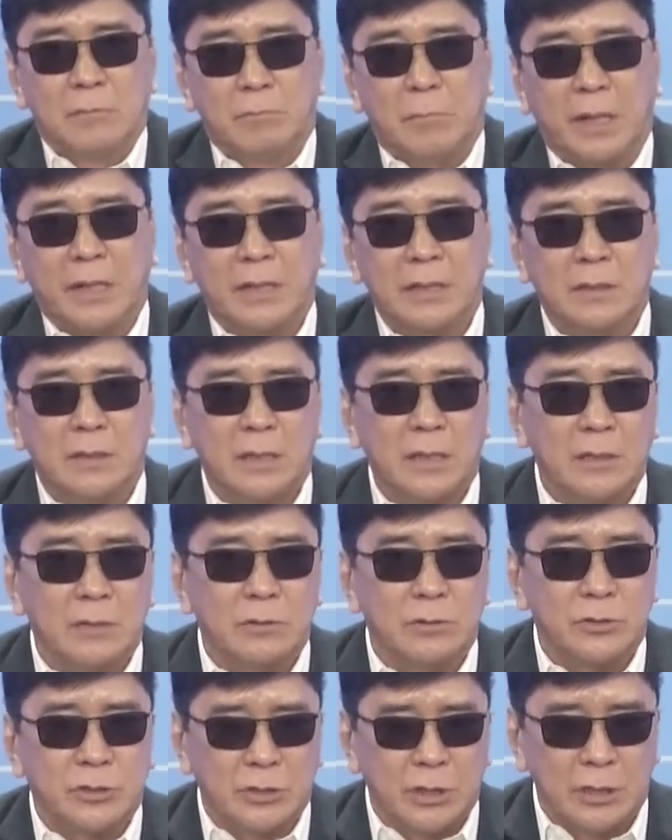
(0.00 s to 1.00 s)
pag hindi
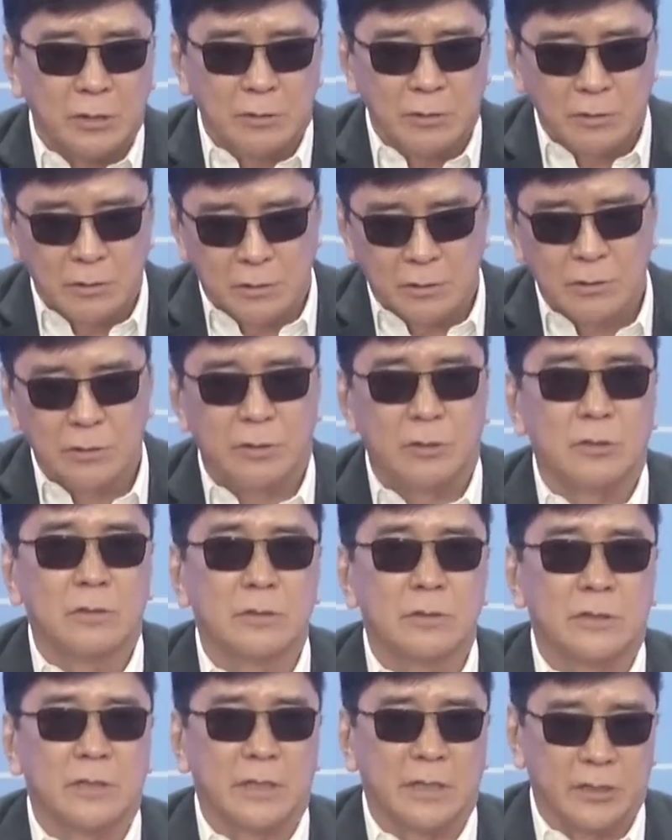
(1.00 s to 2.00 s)
nyo sinunod
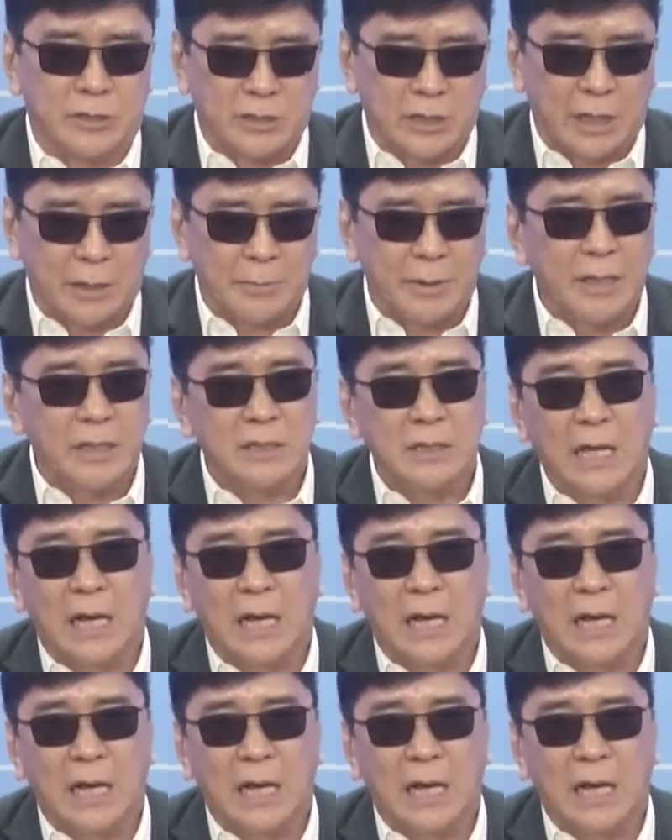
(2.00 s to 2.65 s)
yung sinasabing